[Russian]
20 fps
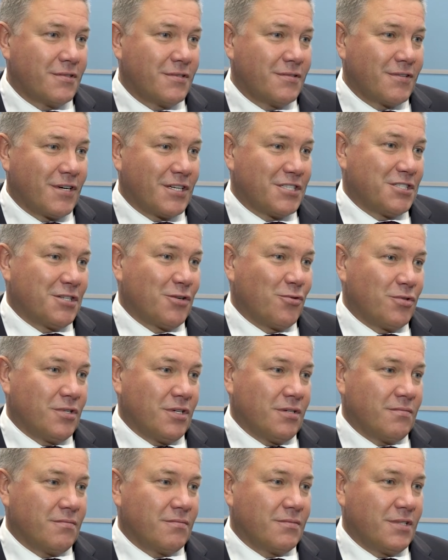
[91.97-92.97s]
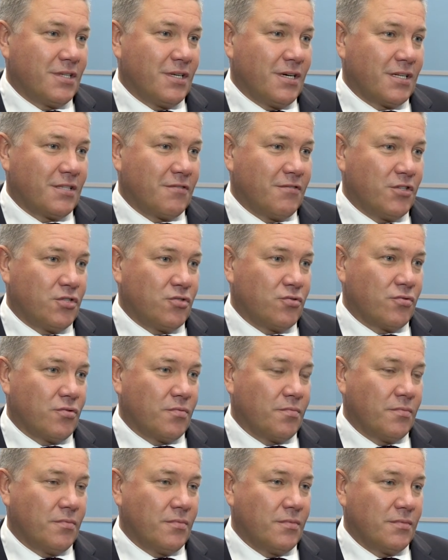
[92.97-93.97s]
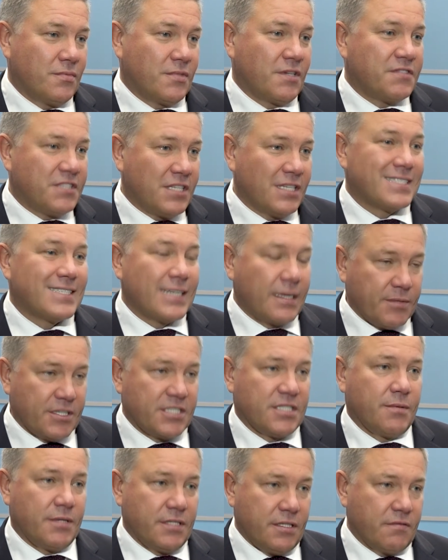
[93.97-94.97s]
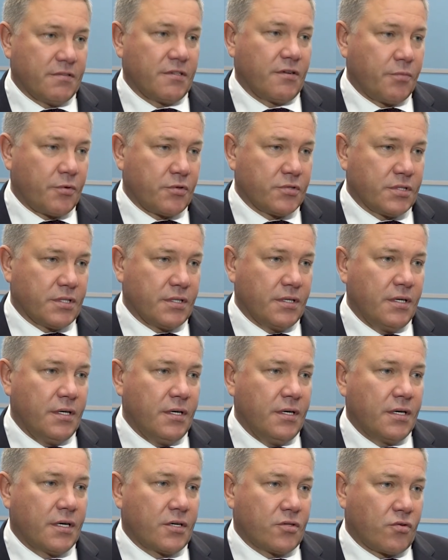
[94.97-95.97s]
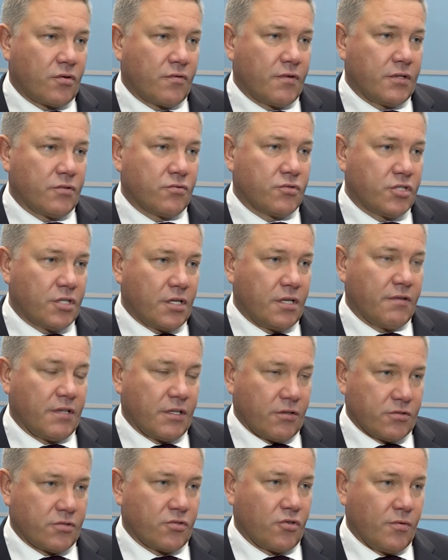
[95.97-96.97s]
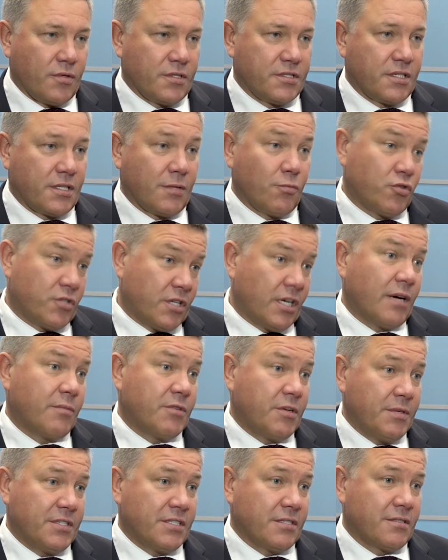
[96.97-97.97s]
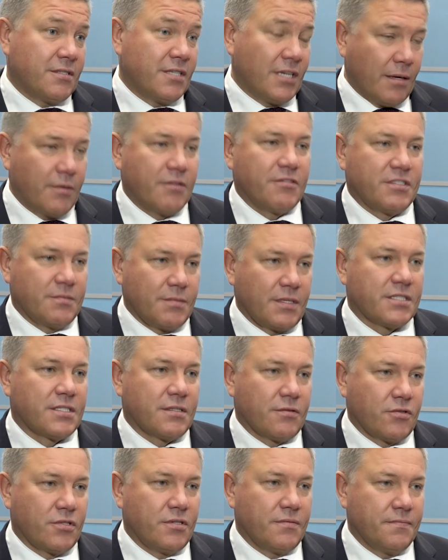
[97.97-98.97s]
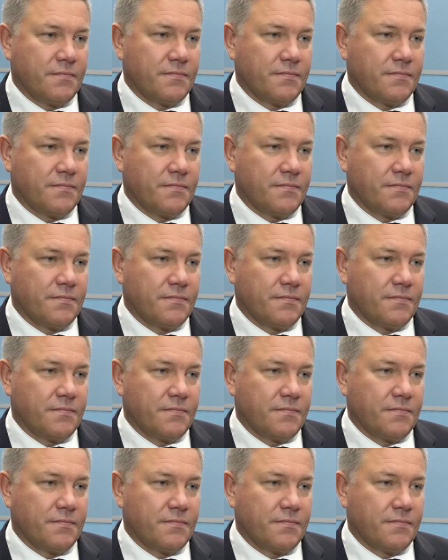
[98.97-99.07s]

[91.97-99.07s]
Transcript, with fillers: В конце года я отвечу на все самые злободневные вопросы, которые волнуют жителей Вологодской области. Это будет декабрь месяц, декабрь 2018 года.